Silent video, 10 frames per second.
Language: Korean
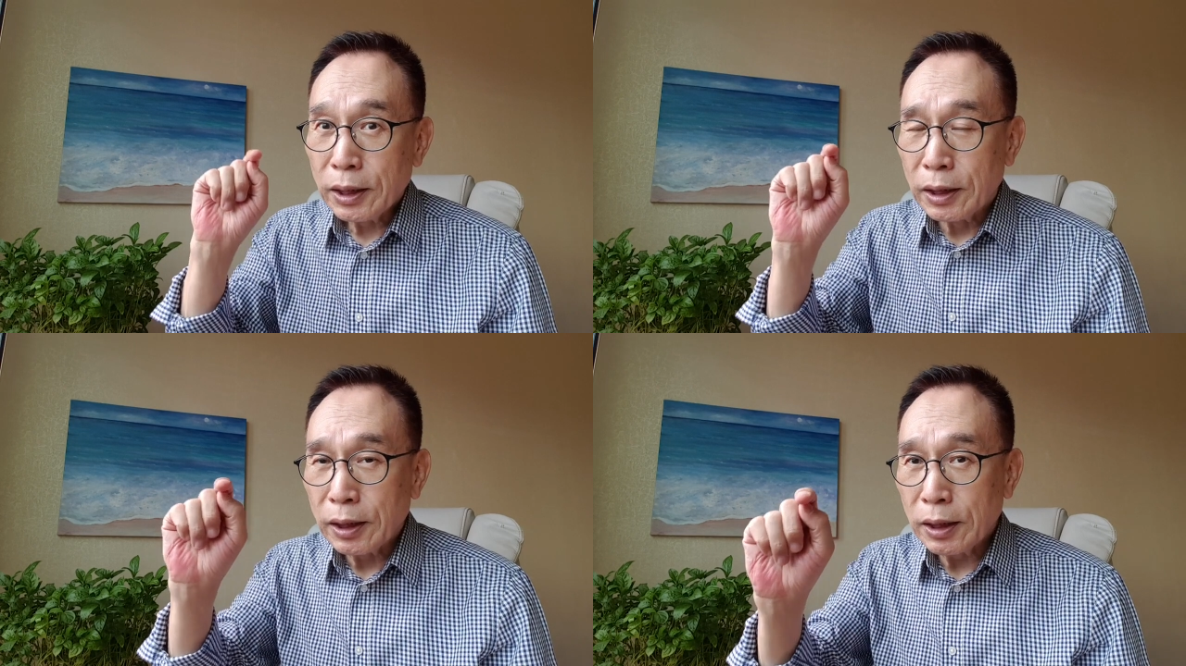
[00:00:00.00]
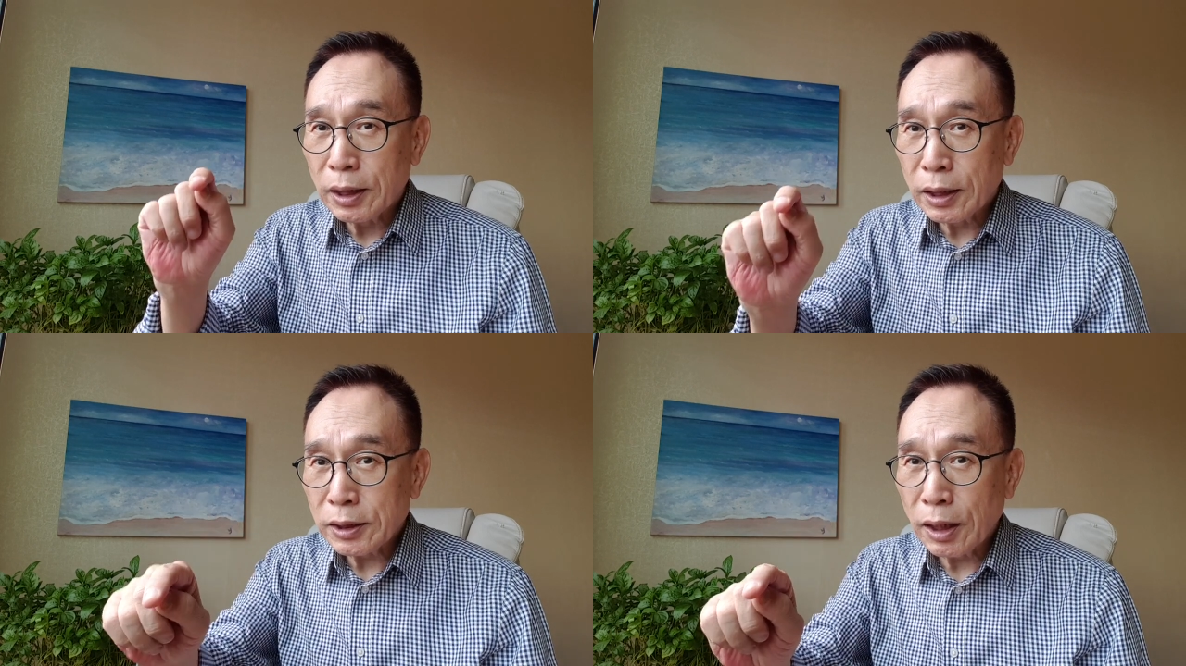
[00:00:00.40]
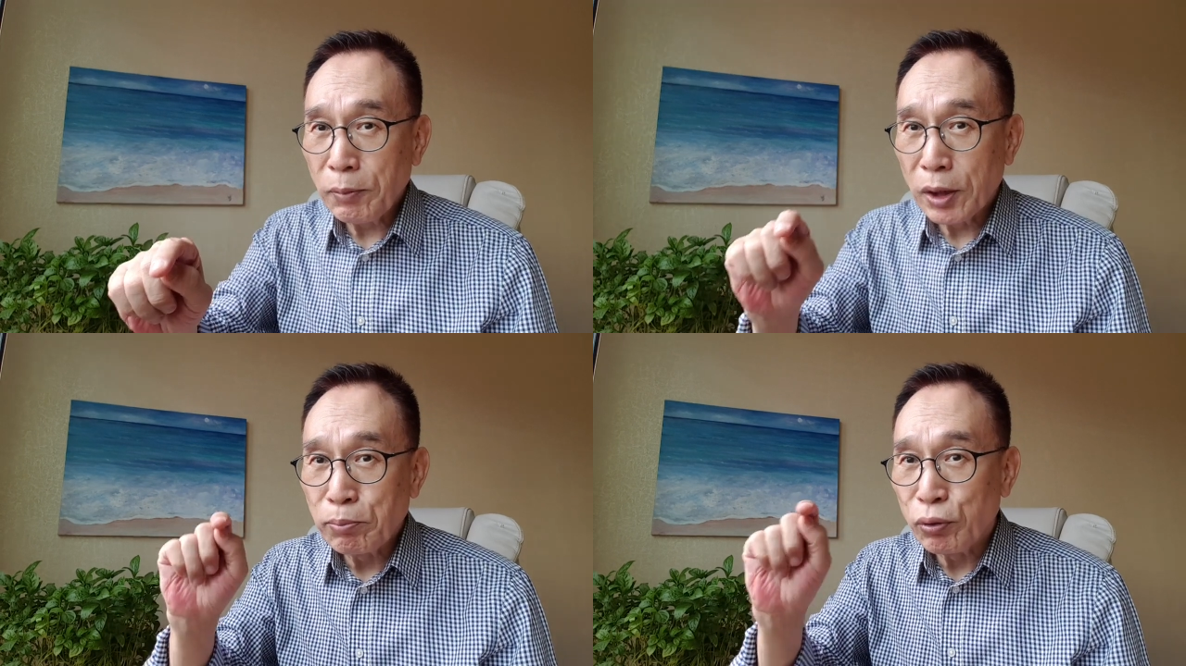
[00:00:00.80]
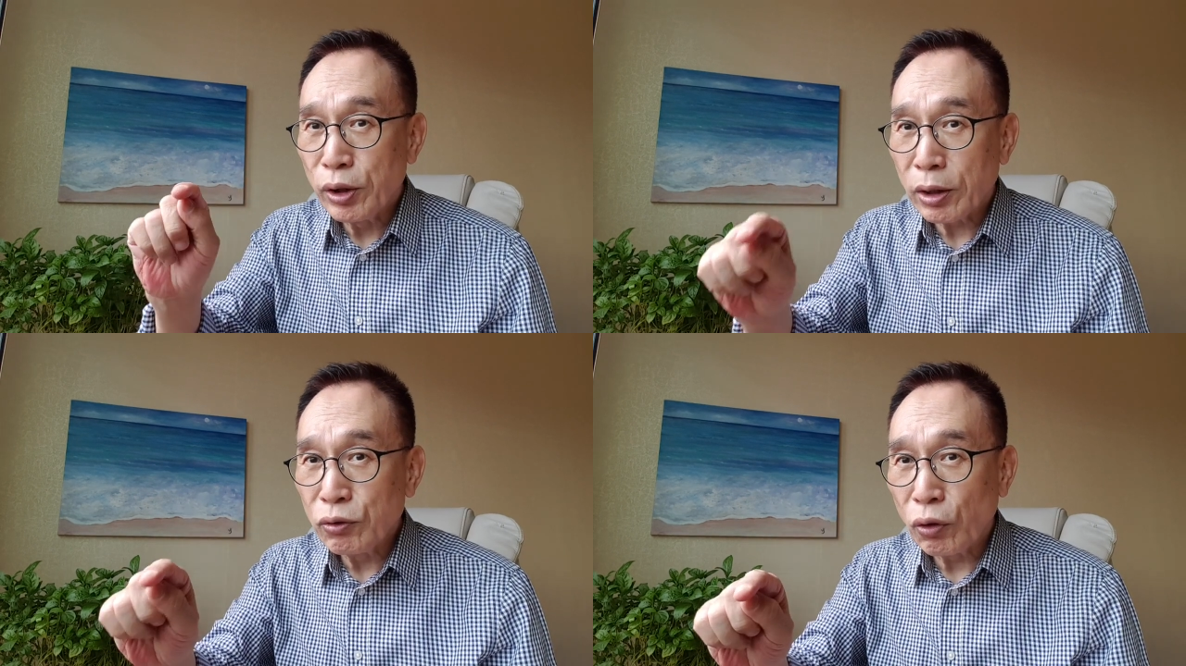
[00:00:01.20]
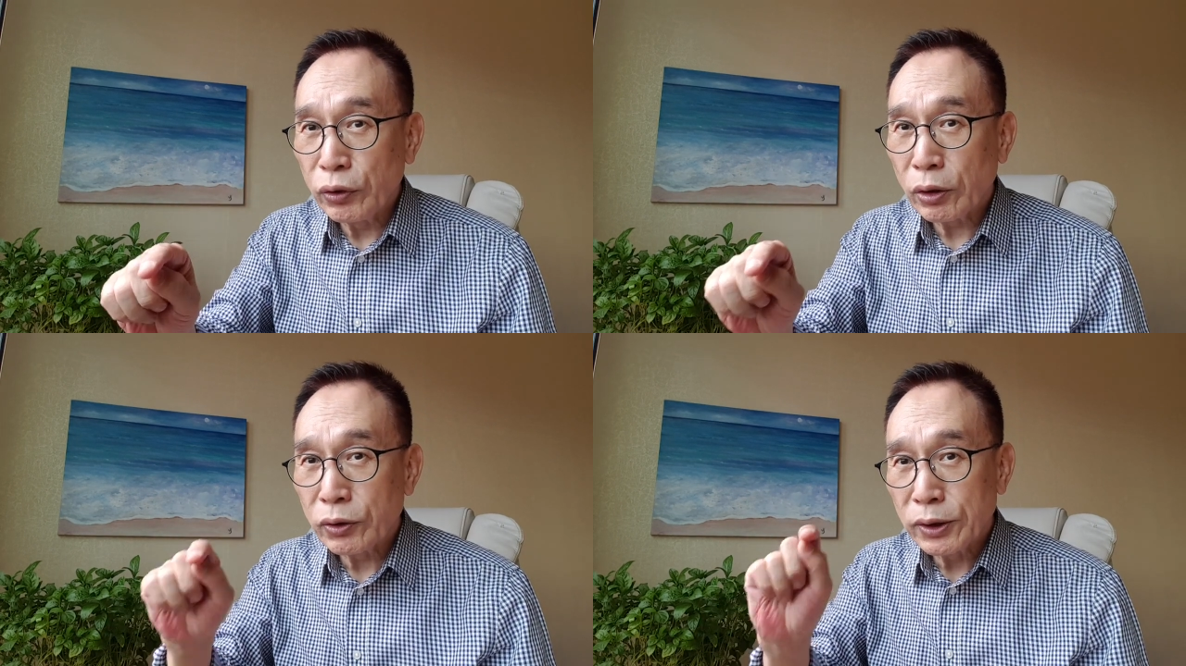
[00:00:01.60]
인간에게 생명을 부여하는
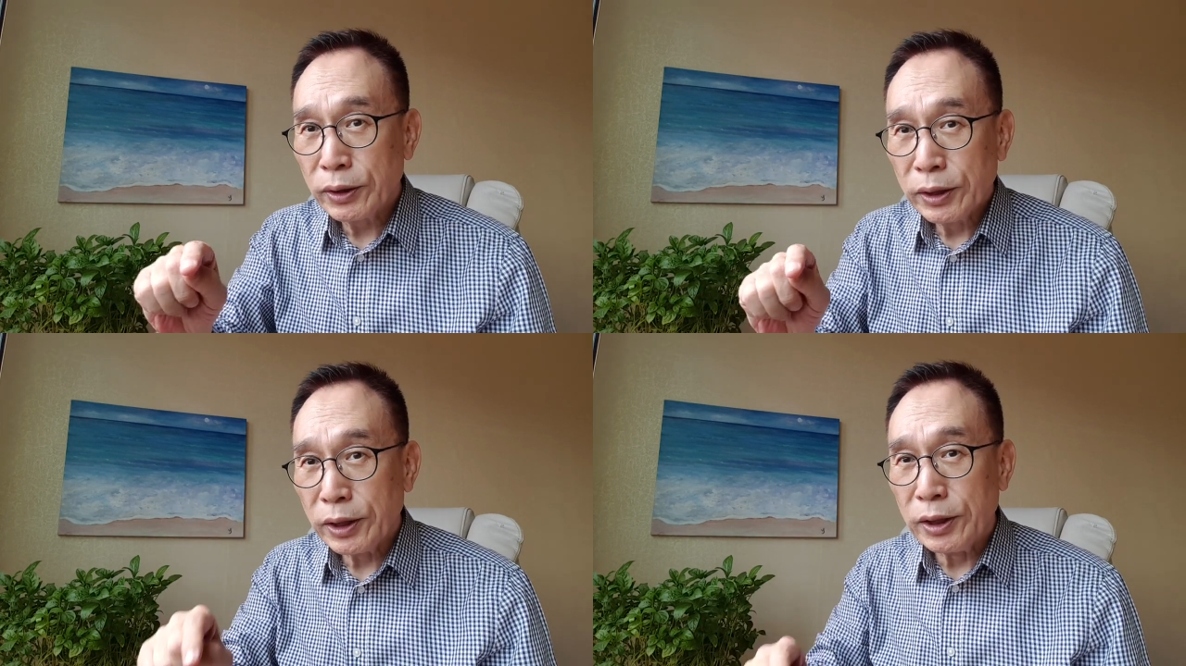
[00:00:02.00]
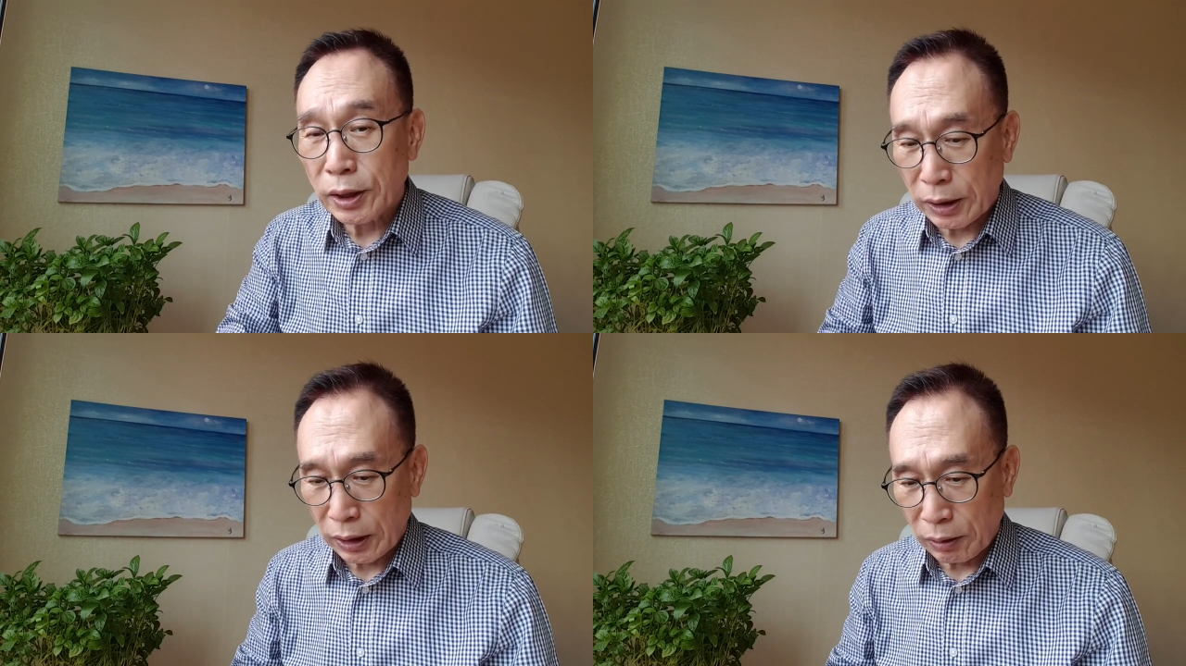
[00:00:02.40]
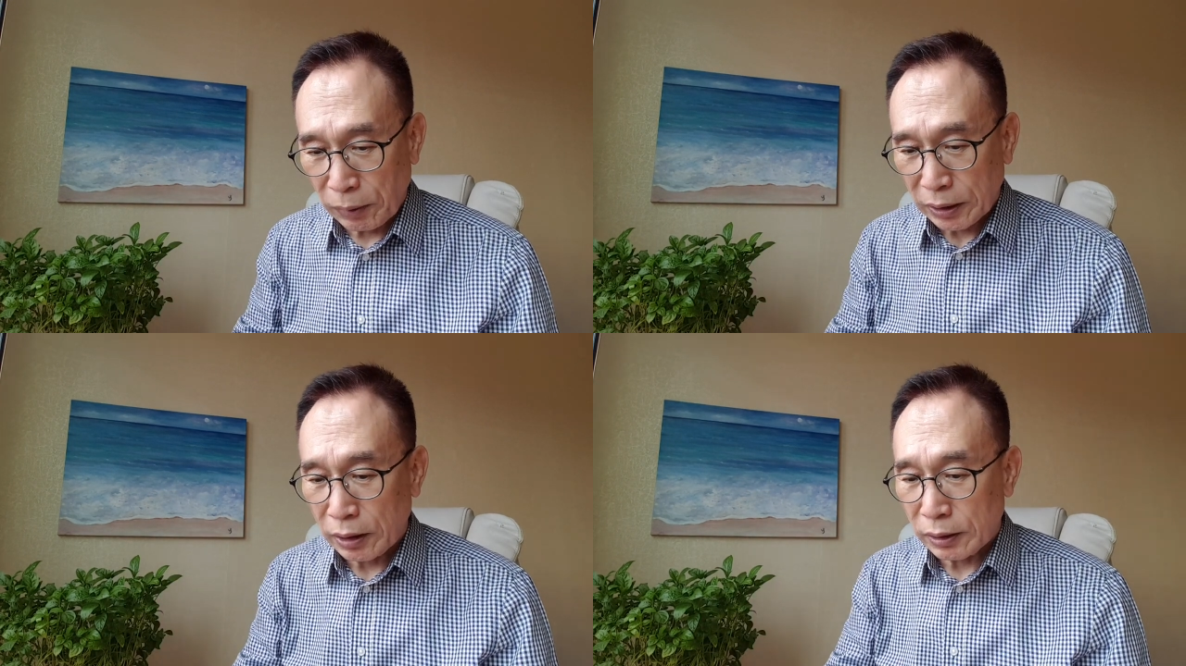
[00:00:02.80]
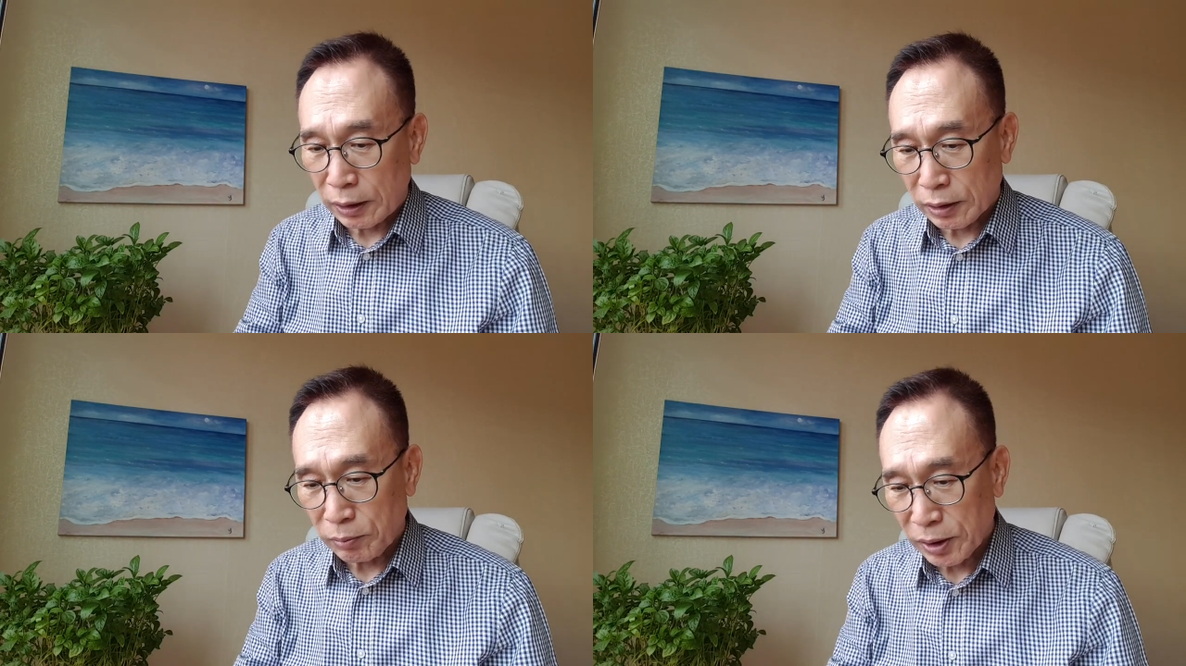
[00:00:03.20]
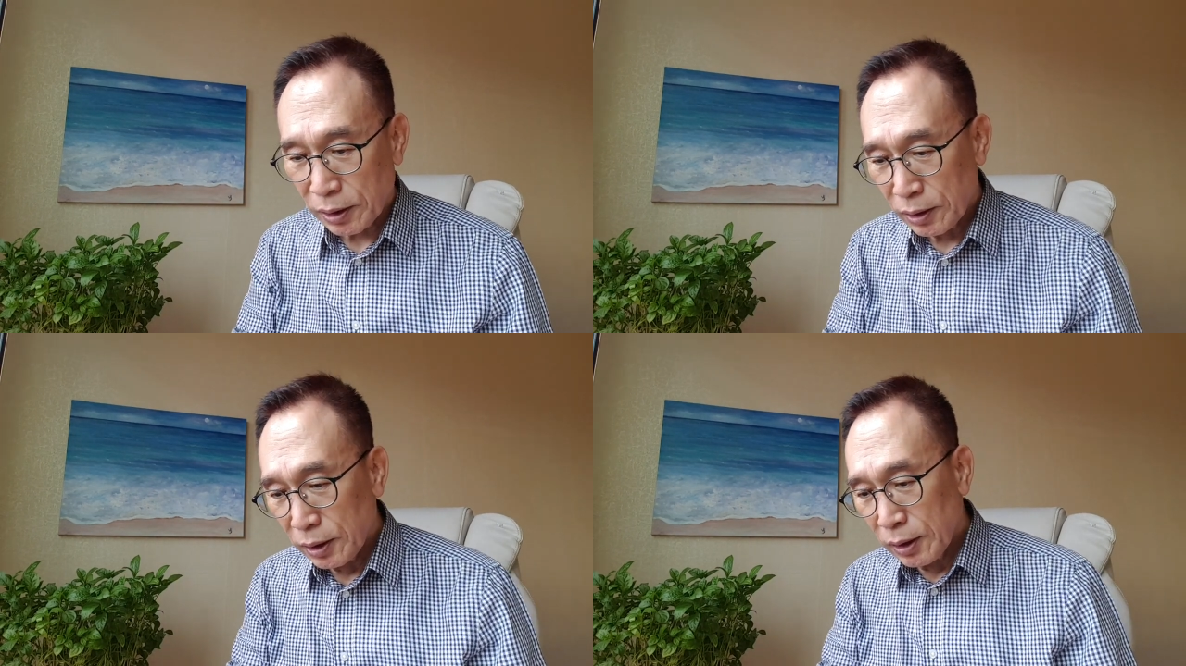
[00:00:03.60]
존재로서 인식되게 만들었다는
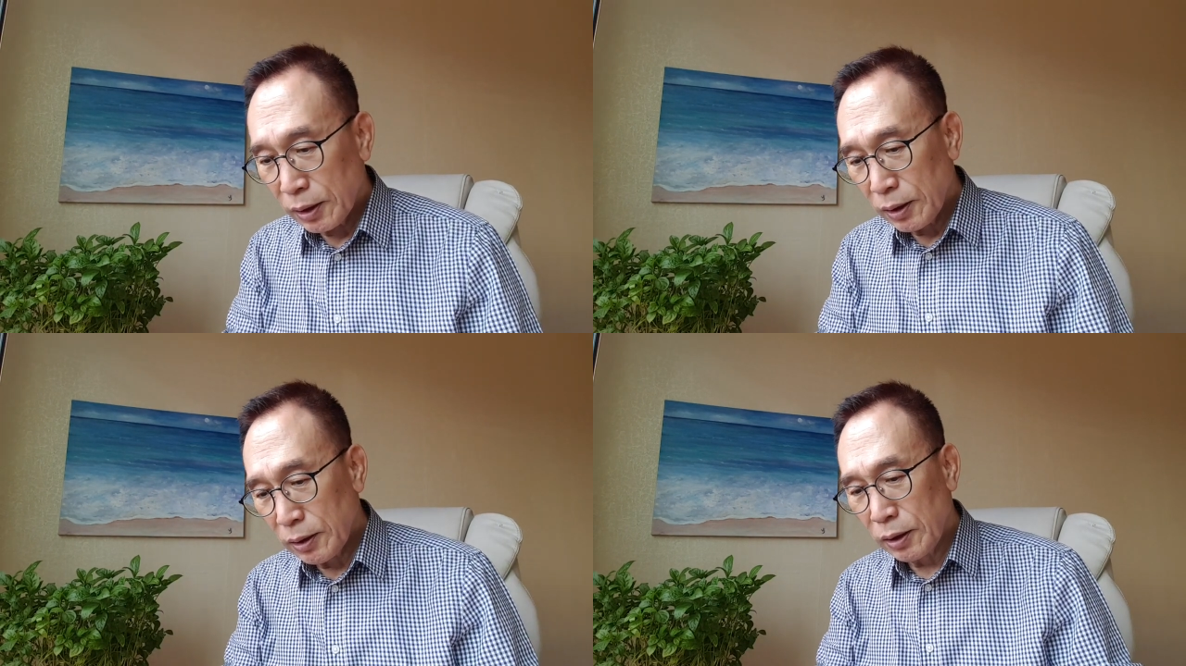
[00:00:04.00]
겁니다.